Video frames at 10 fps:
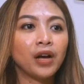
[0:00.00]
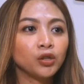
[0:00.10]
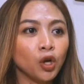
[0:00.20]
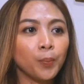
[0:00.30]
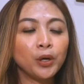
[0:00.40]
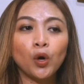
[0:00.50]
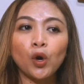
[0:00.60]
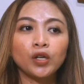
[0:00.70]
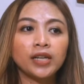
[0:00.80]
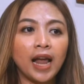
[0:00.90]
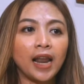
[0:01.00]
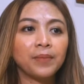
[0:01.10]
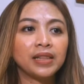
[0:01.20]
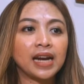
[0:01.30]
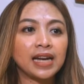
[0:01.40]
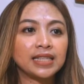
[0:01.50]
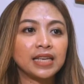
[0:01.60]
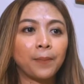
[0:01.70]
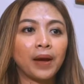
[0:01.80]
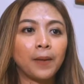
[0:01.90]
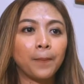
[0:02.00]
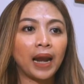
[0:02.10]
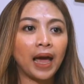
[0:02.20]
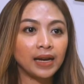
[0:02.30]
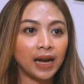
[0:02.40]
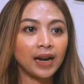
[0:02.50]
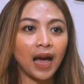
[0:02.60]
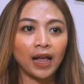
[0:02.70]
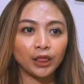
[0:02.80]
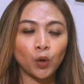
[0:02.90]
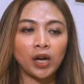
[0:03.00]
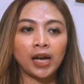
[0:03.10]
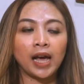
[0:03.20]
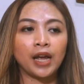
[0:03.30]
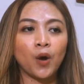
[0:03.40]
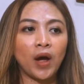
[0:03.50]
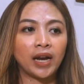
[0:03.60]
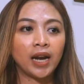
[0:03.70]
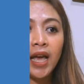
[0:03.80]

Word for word: faktor pendorong dalam interaksi kepada pelanggan atau ke karyawan.